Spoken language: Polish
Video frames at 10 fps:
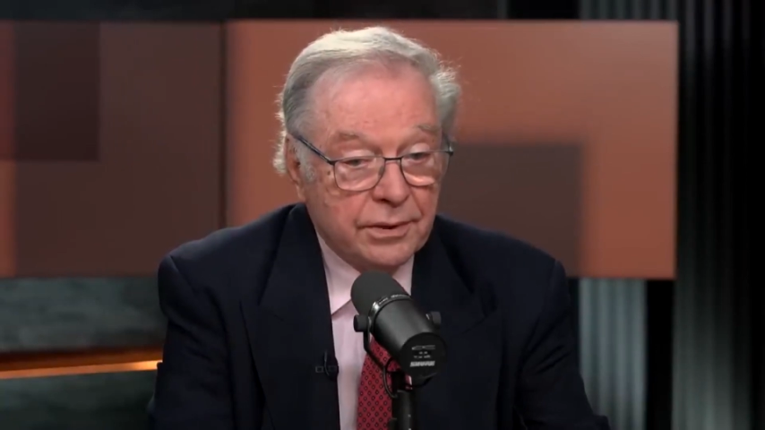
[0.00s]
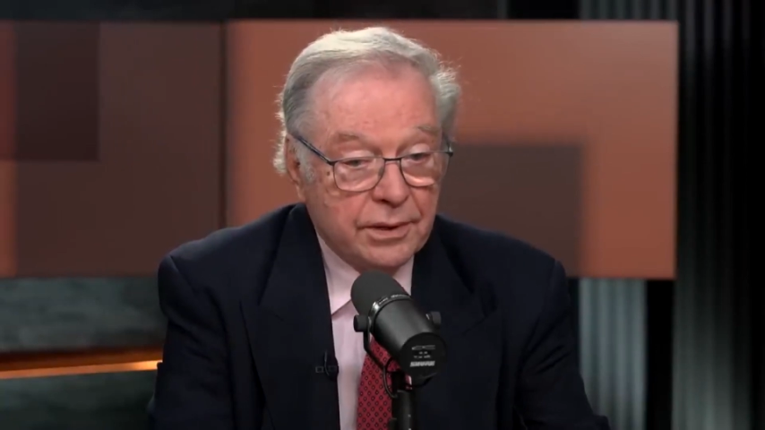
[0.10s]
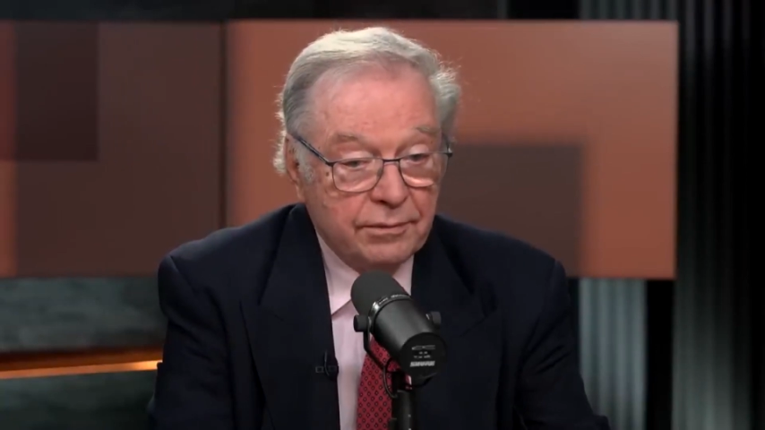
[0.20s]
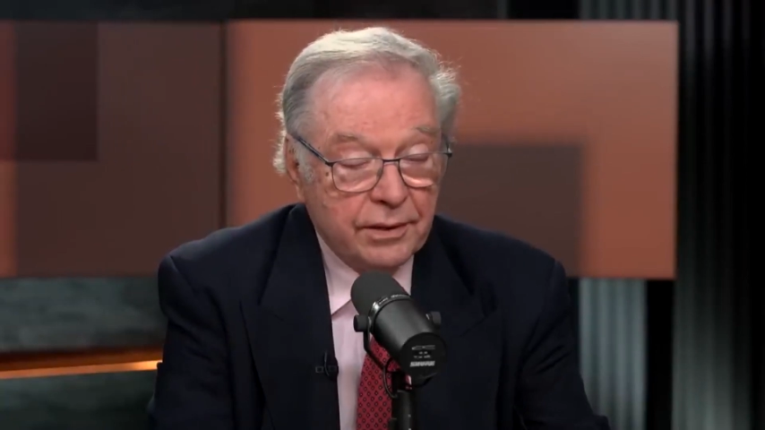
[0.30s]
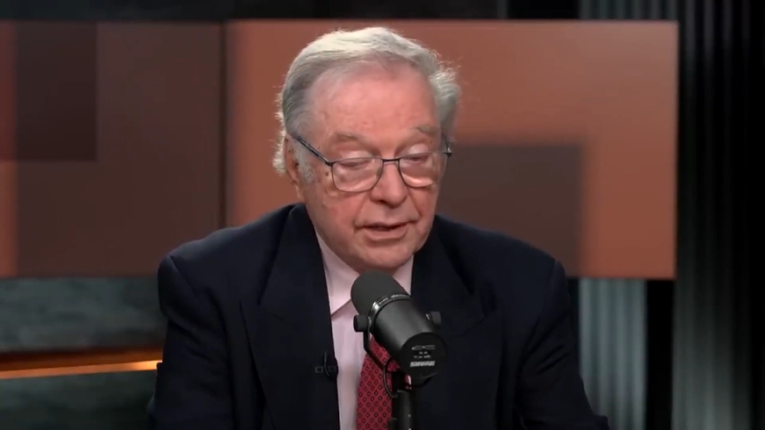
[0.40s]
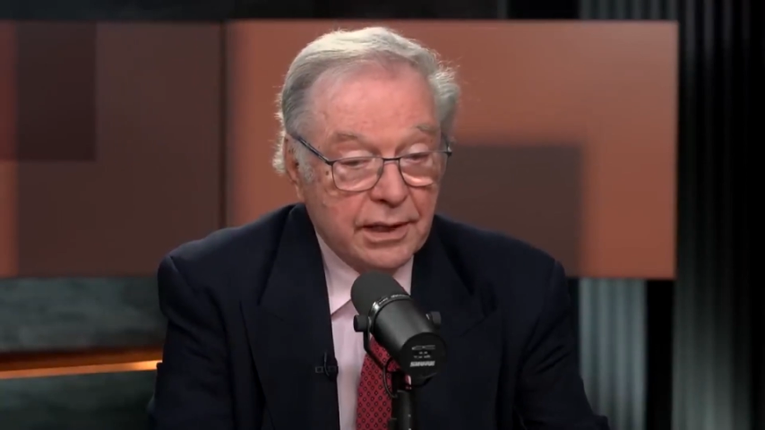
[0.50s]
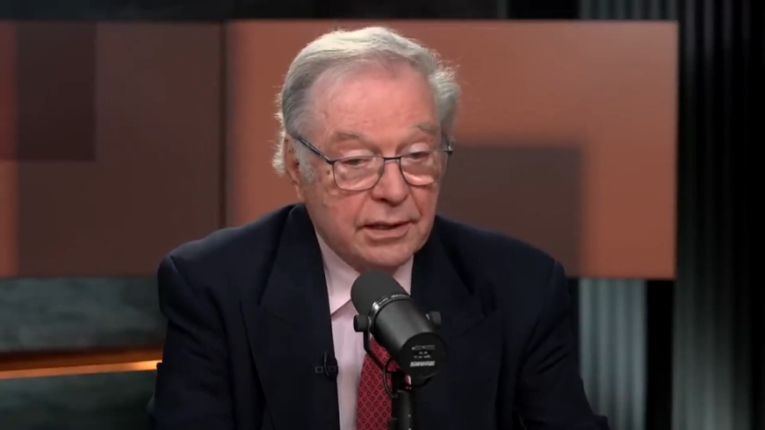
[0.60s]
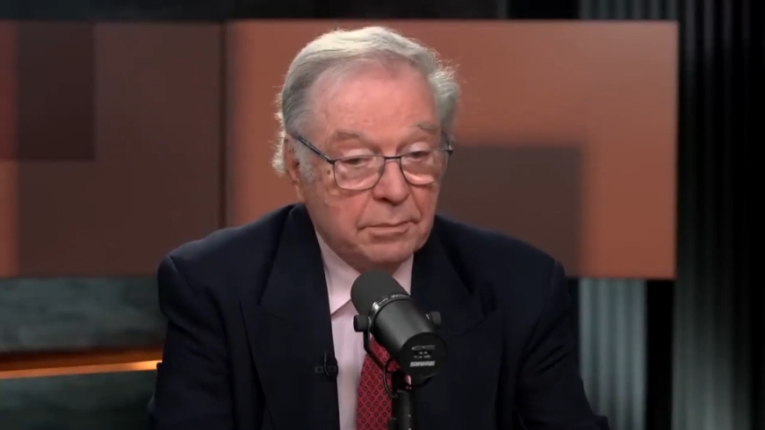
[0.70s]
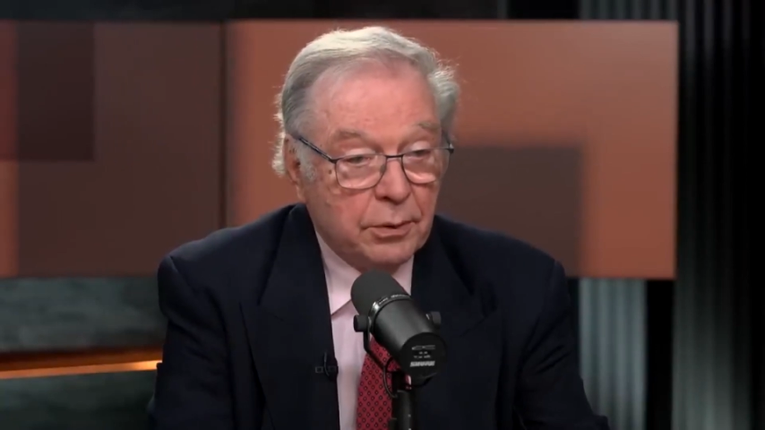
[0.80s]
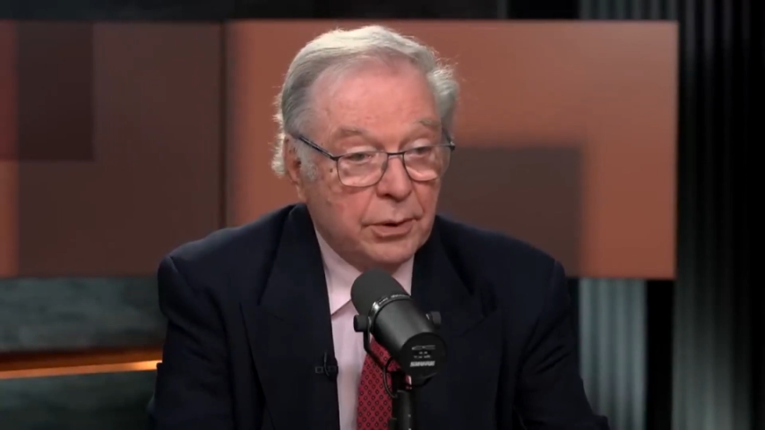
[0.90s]

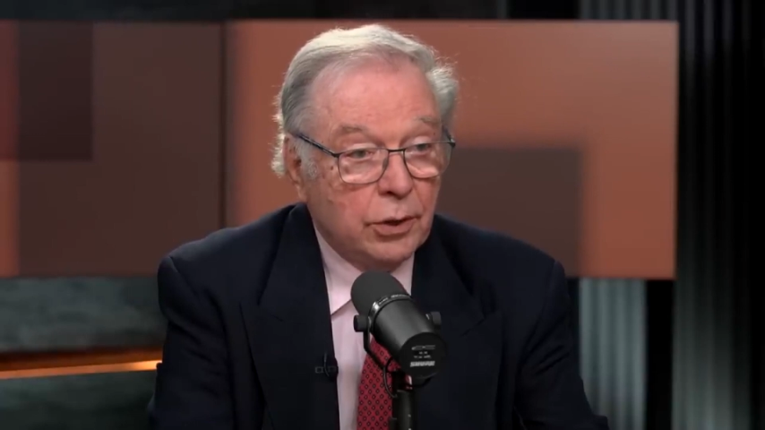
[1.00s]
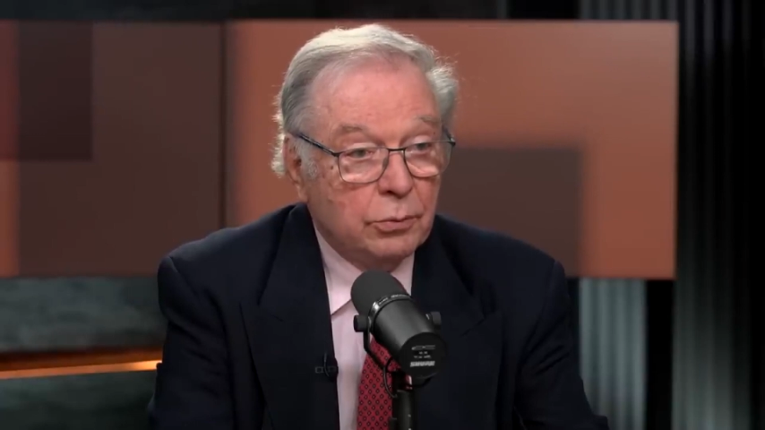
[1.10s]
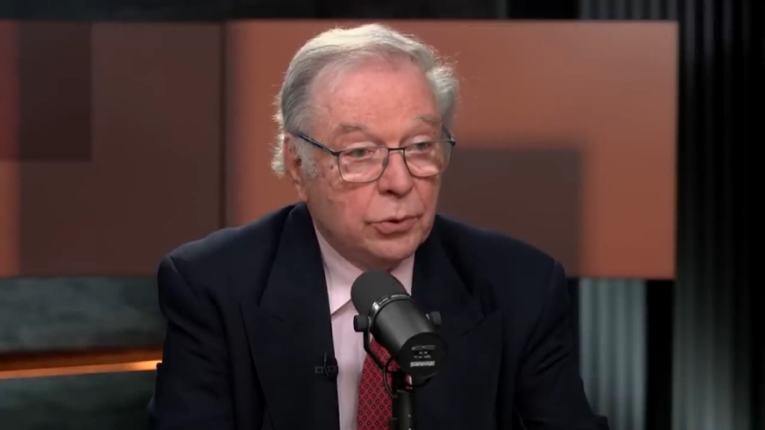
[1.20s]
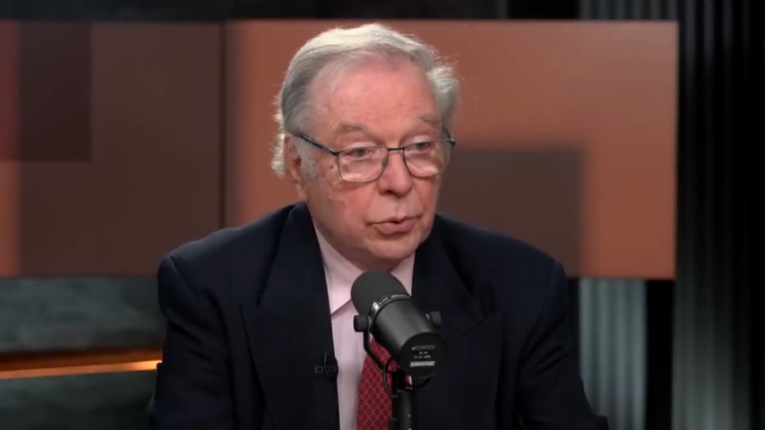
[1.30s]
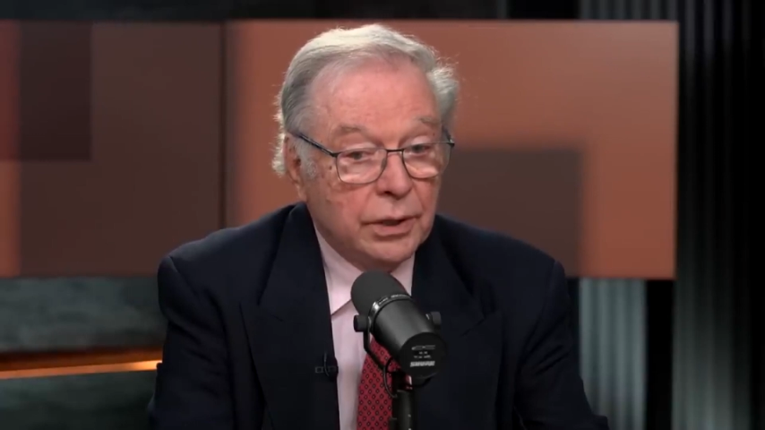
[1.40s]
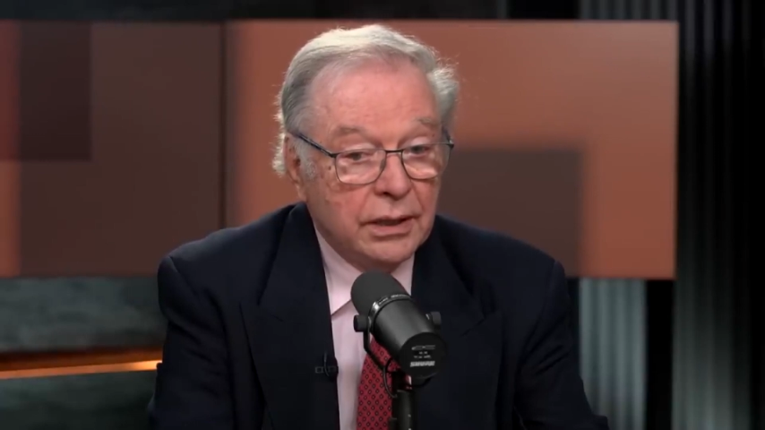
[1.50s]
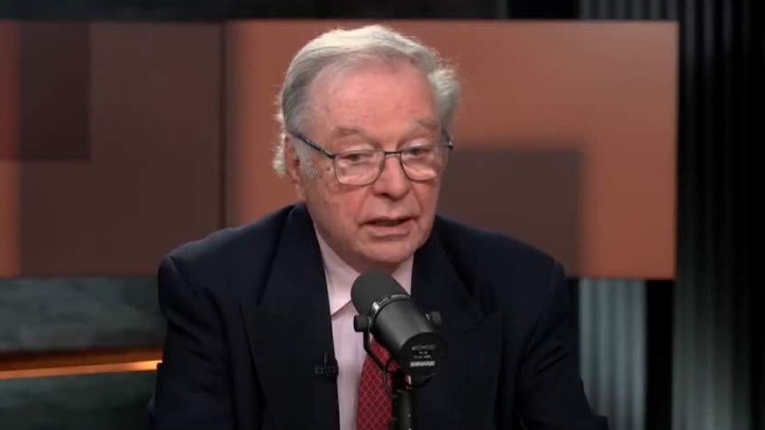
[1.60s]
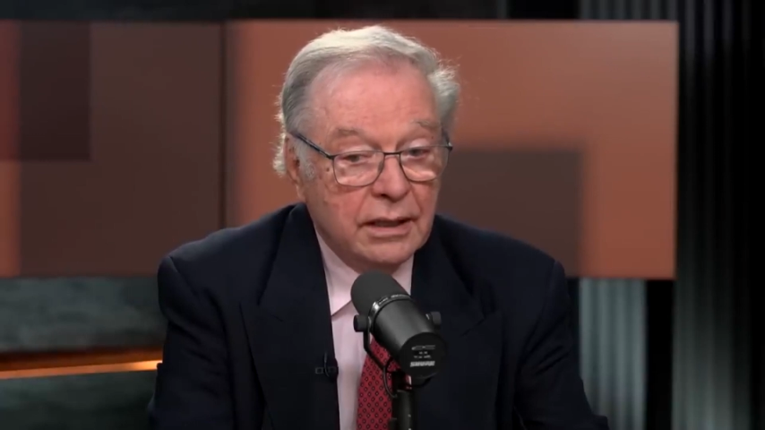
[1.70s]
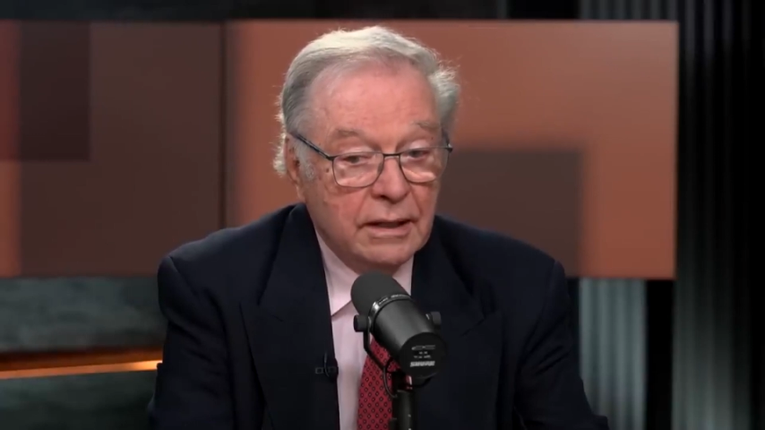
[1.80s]
cywilizacji pełnego brzucha